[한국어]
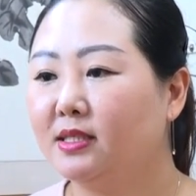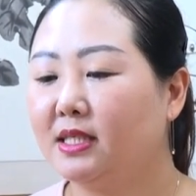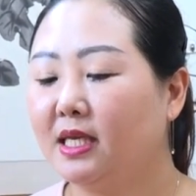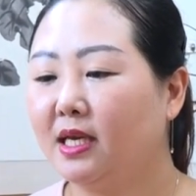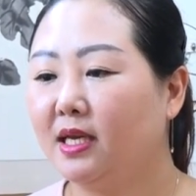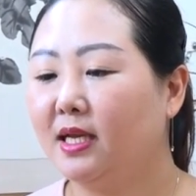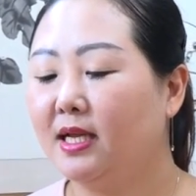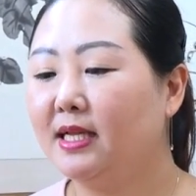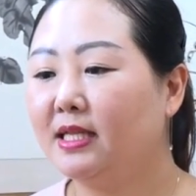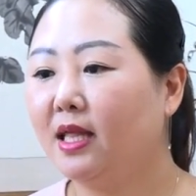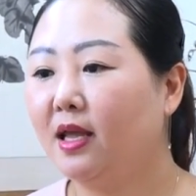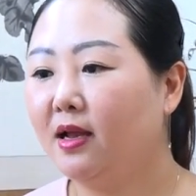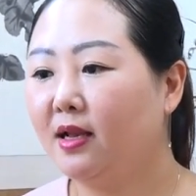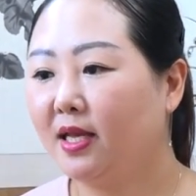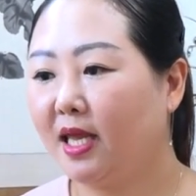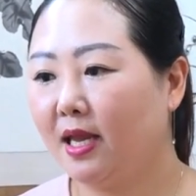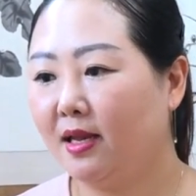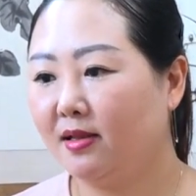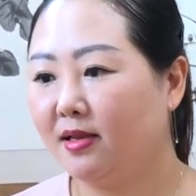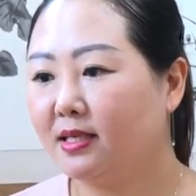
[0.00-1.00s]
이제 일대일
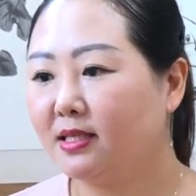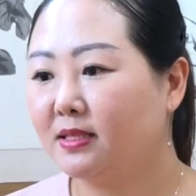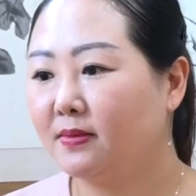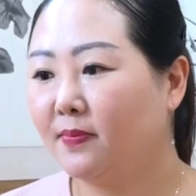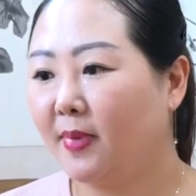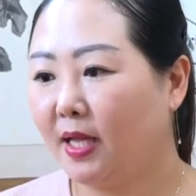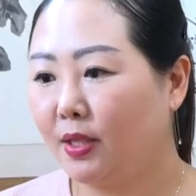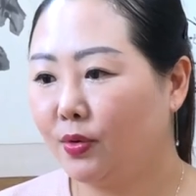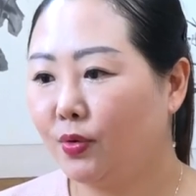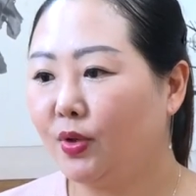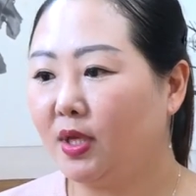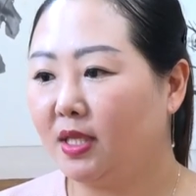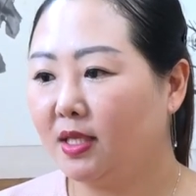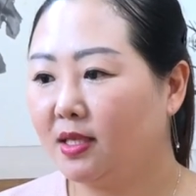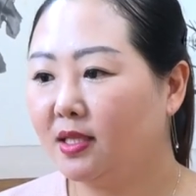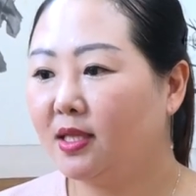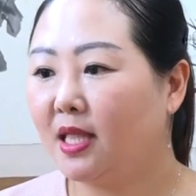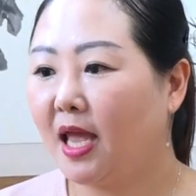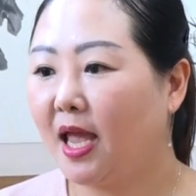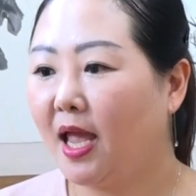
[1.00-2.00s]
개인 레슨 반도
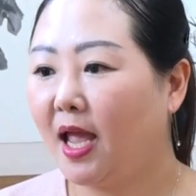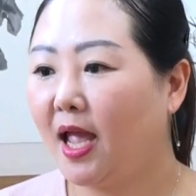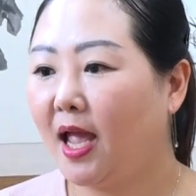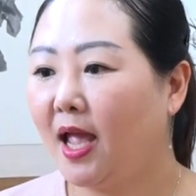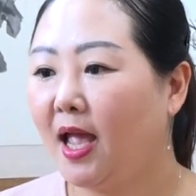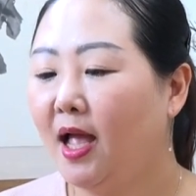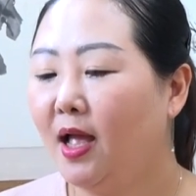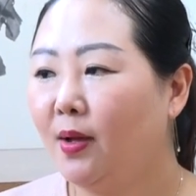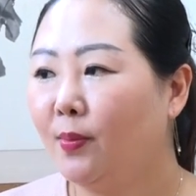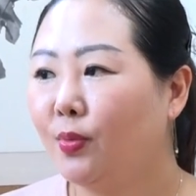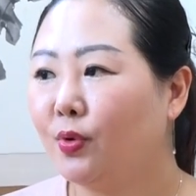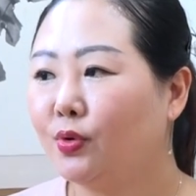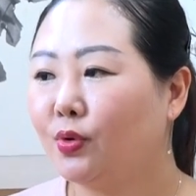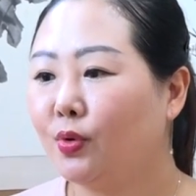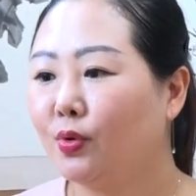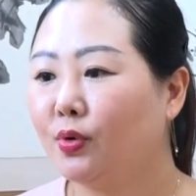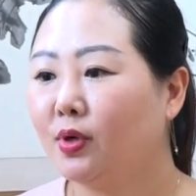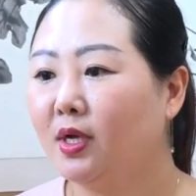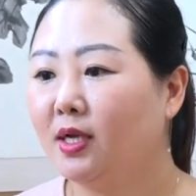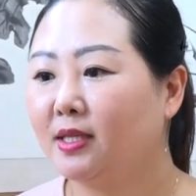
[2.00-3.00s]
있는데
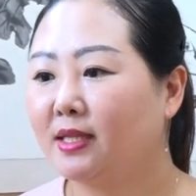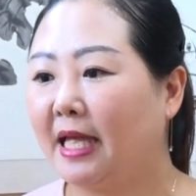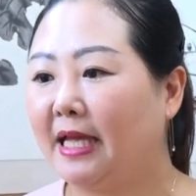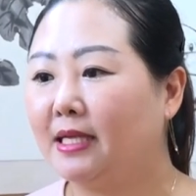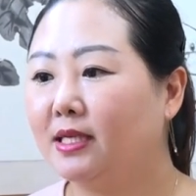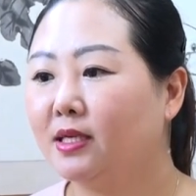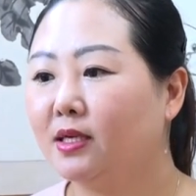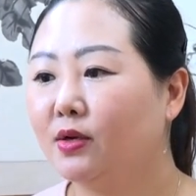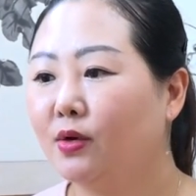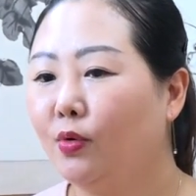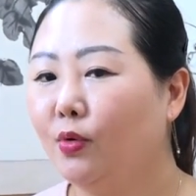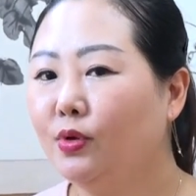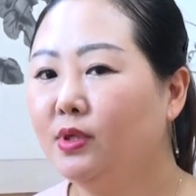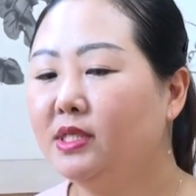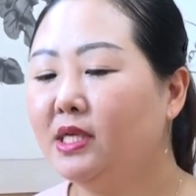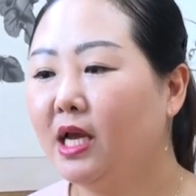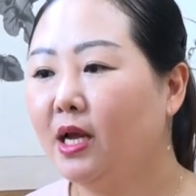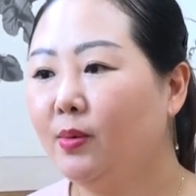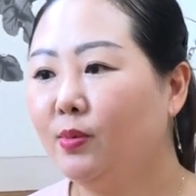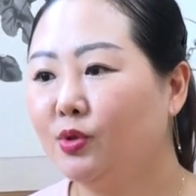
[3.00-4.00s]
보통 단
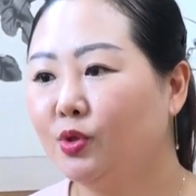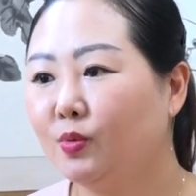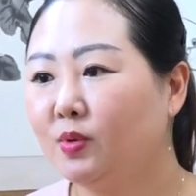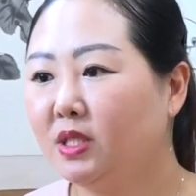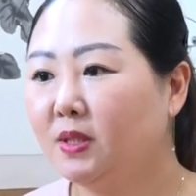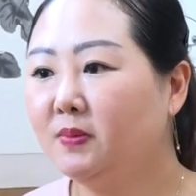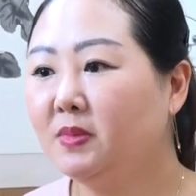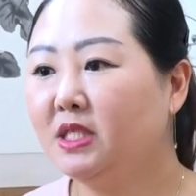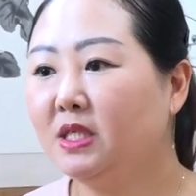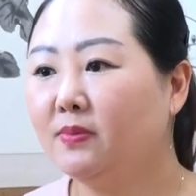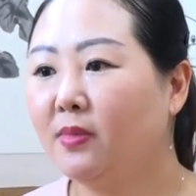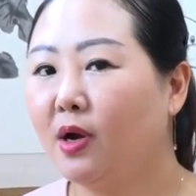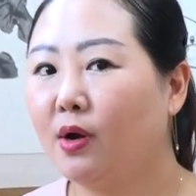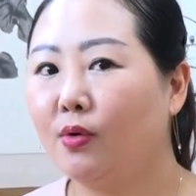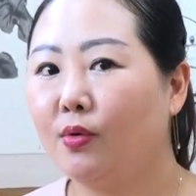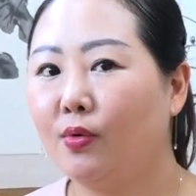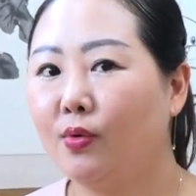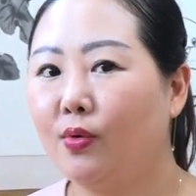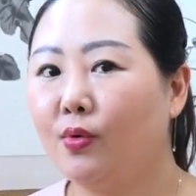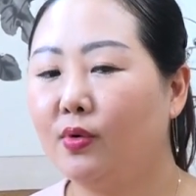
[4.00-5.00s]
혼자 하면 좀
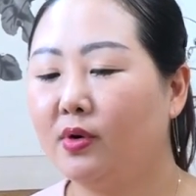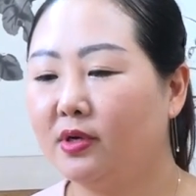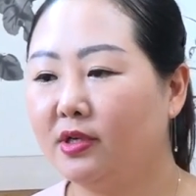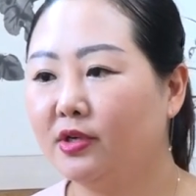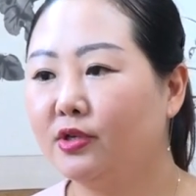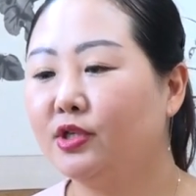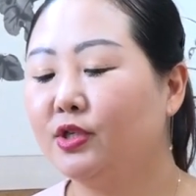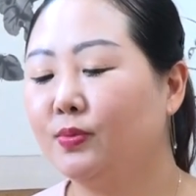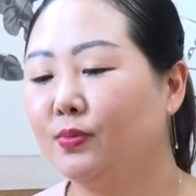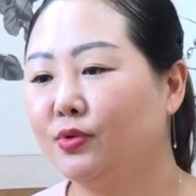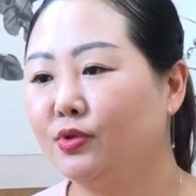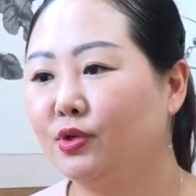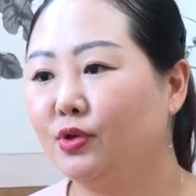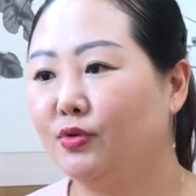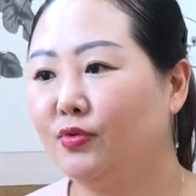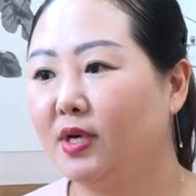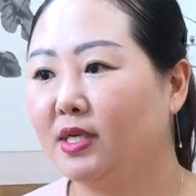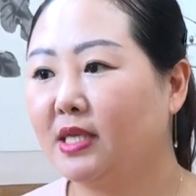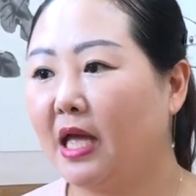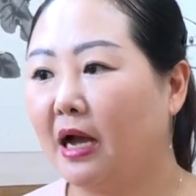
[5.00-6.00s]
심심하고 그 이러신
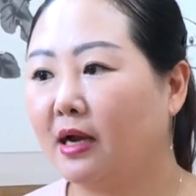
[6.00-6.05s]
분들을 위해서